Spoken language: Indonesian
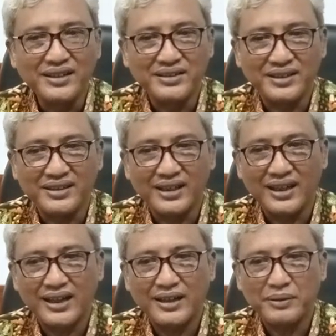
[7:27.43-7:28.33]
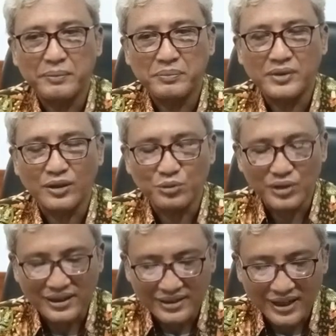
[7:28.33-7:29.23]
sehingga tentu
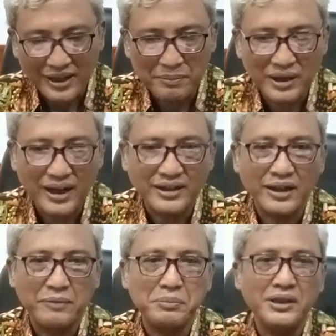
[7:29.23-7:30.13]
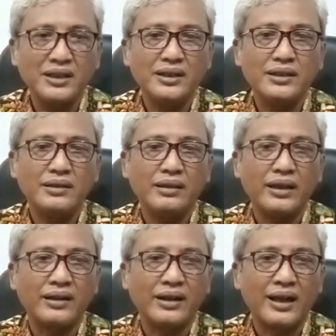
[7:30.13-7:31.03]
saja menghadapi
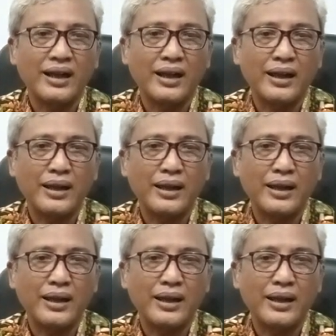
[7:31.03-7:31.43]
era